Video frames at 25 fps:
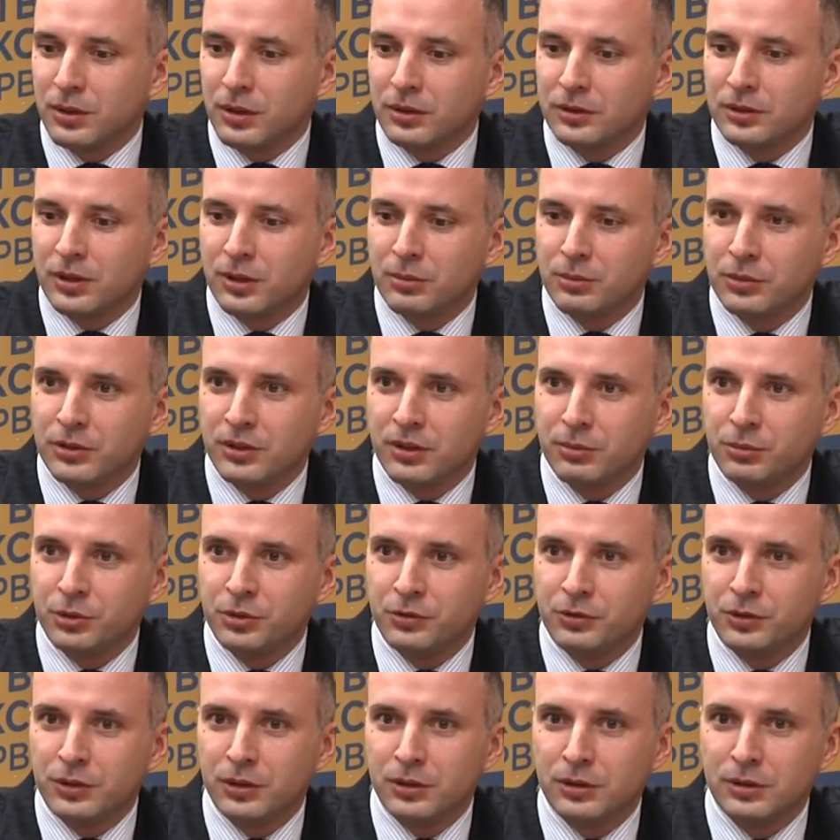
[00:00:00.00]
Когда мы
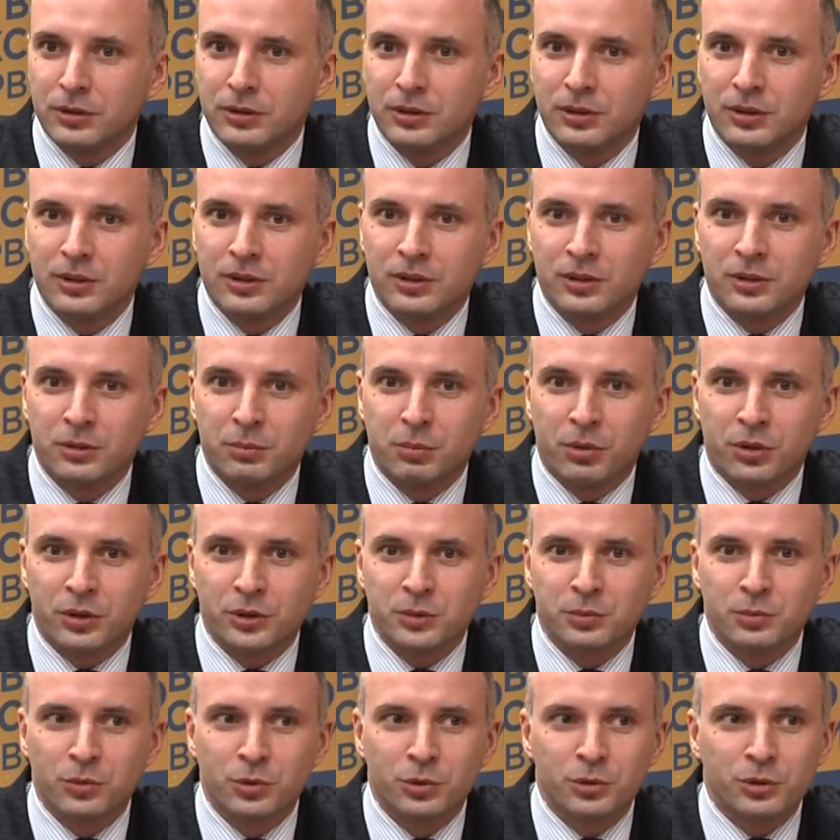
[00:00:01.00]
объявили э,
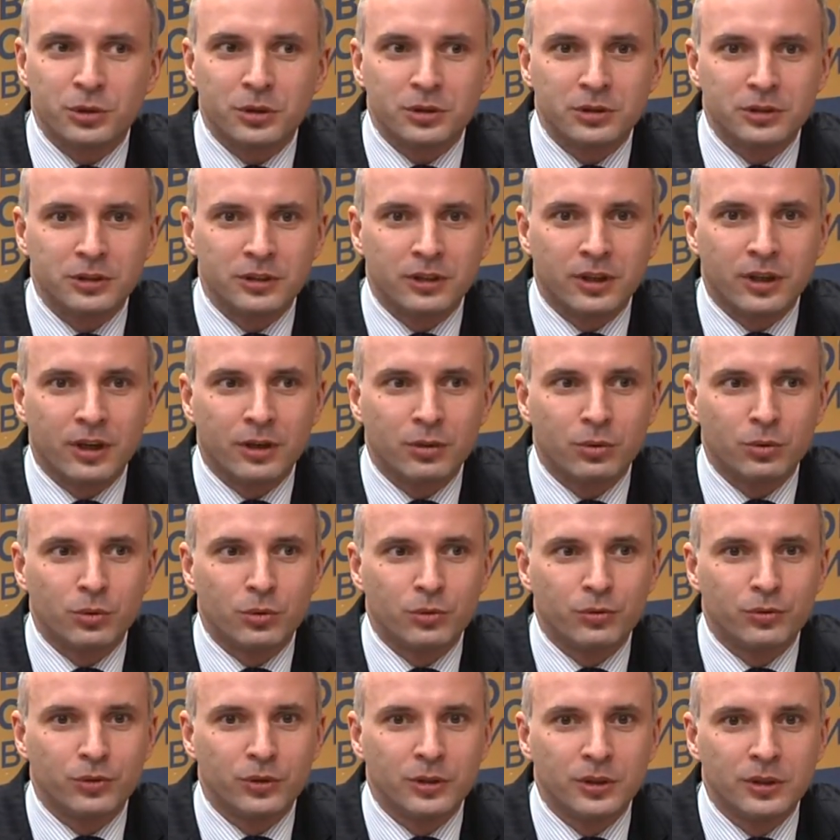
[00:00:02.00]
просмотр
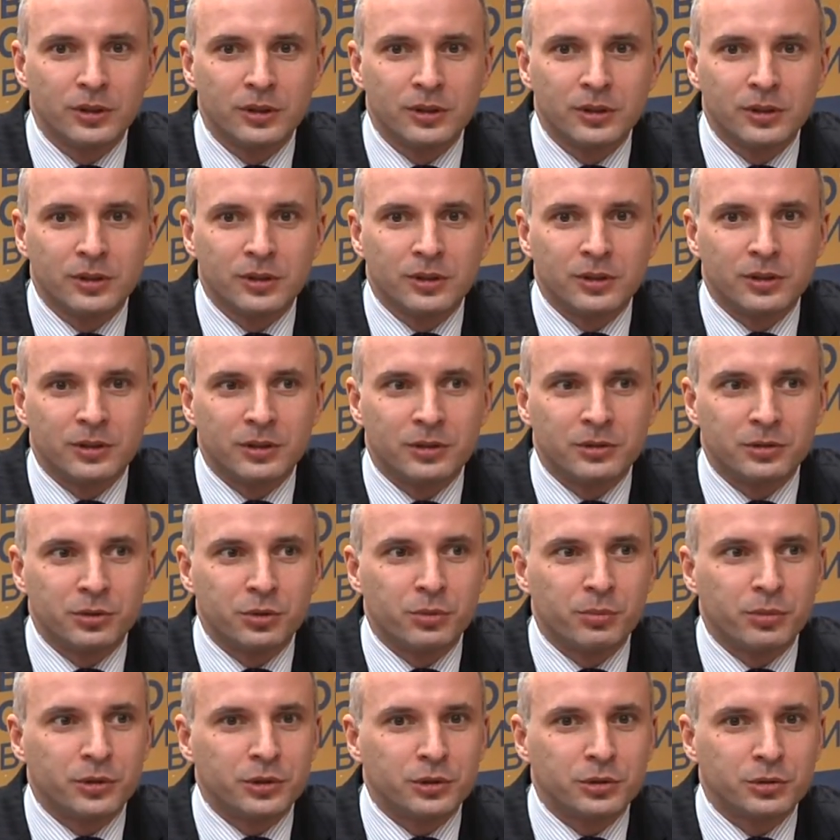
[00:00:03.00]
игроков – Э, на
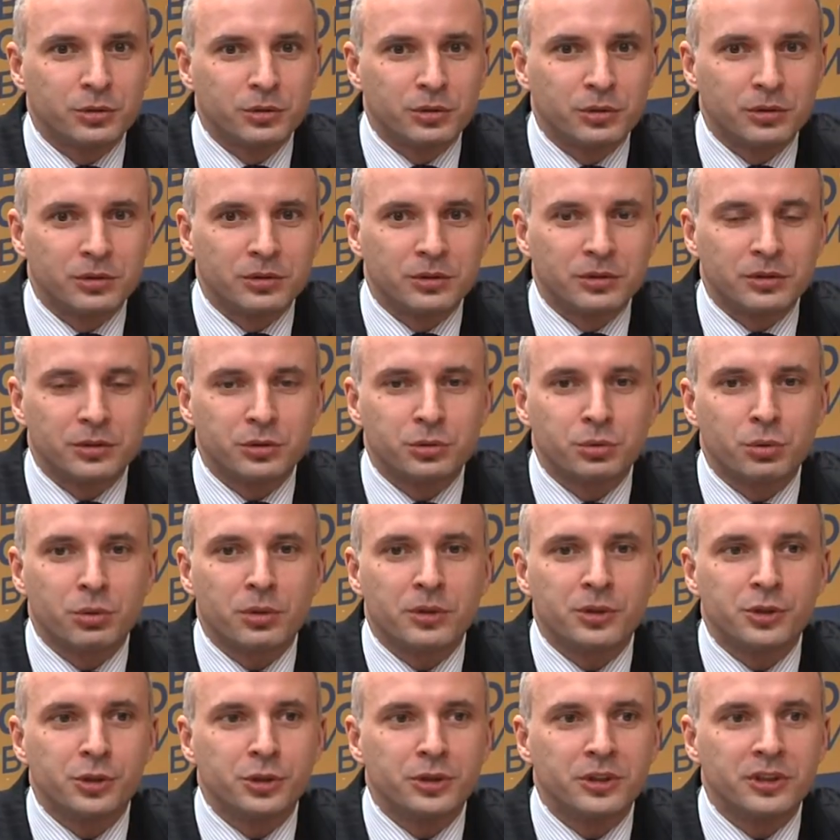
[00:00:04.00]
него пришло
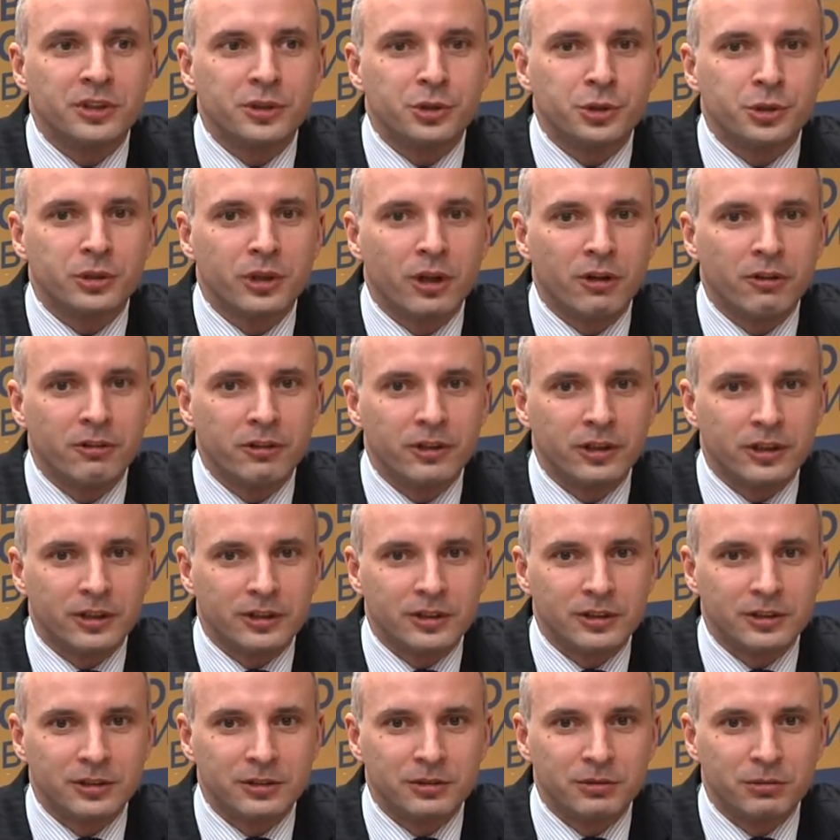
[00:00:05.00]
44 э,
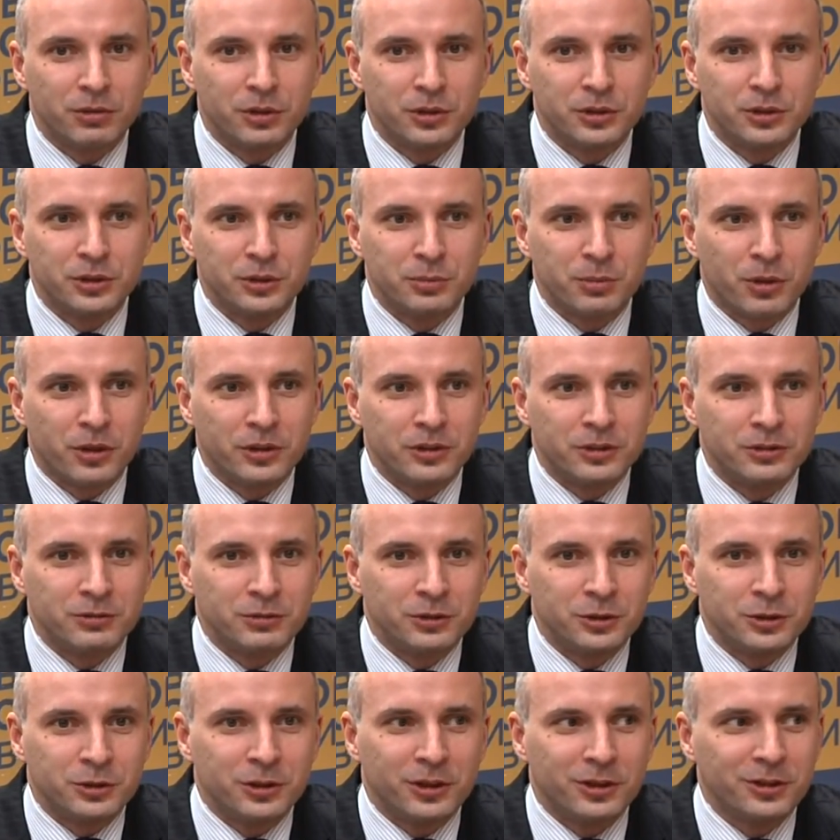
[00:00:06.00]
человека в один
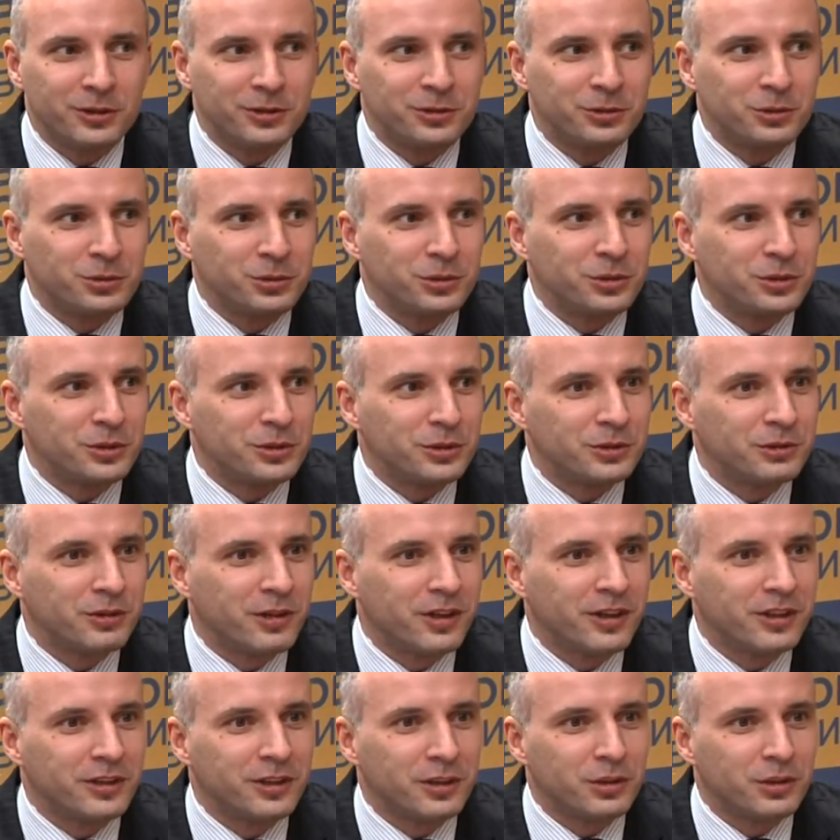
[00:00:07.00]
спортивный зал. То есть это говорит о